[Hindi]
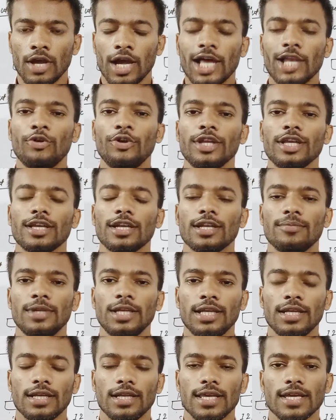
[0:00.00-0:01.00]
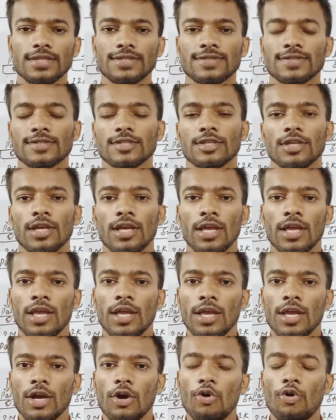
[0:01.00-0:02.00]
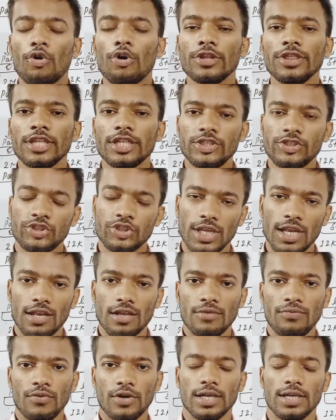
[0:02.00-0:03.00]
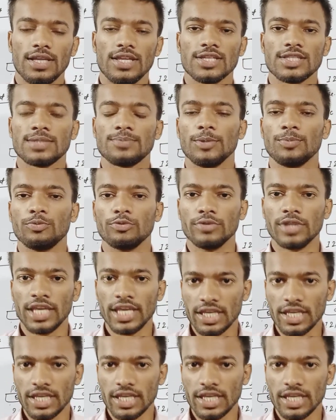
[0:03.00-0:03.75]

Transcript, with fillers: हेलो डियर लवली कलीग्स ऑन द ट्रेल ऑफ अर्लीस्ट people,